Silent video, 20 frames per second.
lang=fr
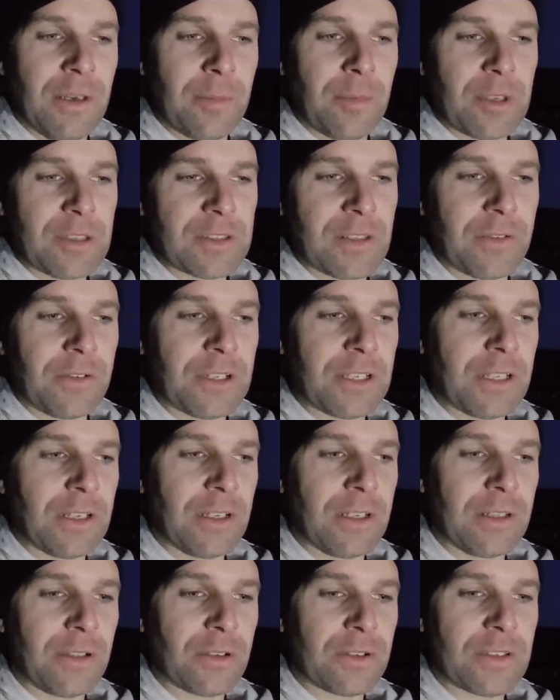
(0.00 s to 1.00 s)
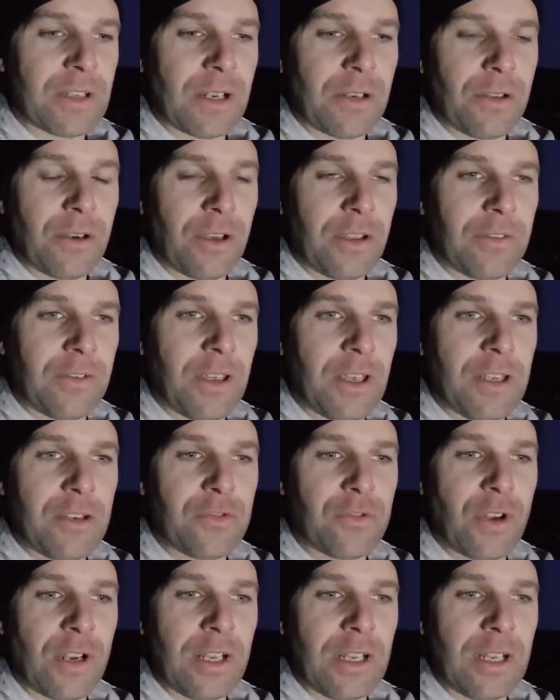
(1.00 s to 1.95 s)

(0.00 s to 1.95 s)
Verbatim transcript: parce qu'elle va être en salle de réveil. Je vais